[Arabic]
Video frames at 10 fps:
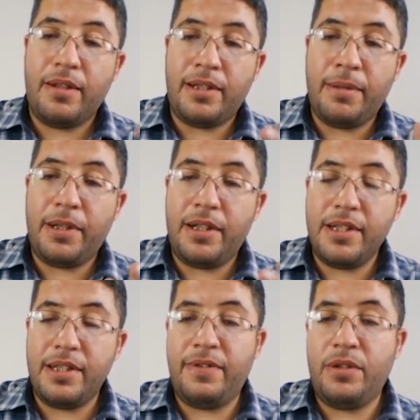تبقى
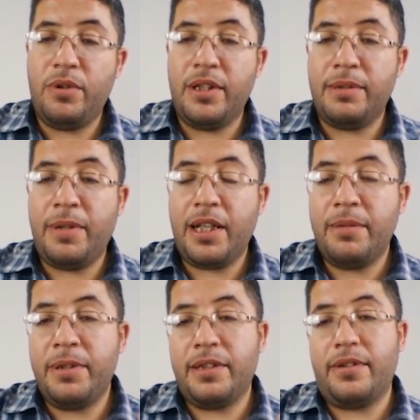صفة الإطباق
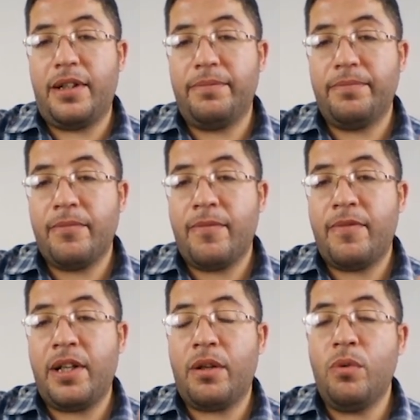من الطاء
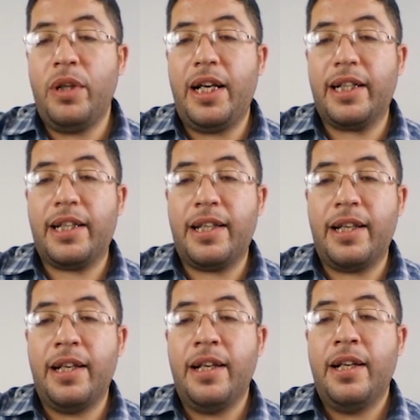فنقول هكذا